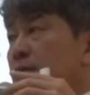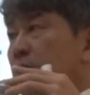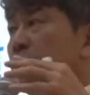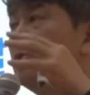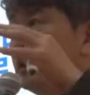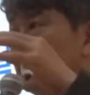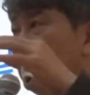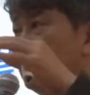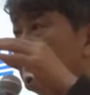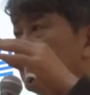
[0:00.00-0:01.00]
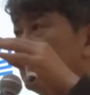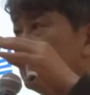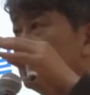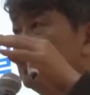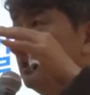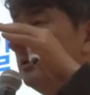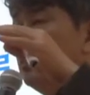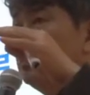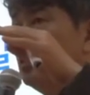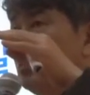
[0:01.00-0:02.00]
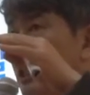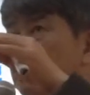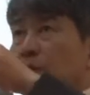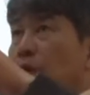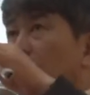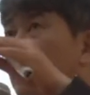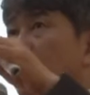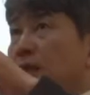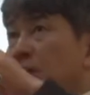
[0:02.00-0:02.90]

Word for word: 되는 것 같아요. 그래서 또 많은 변화가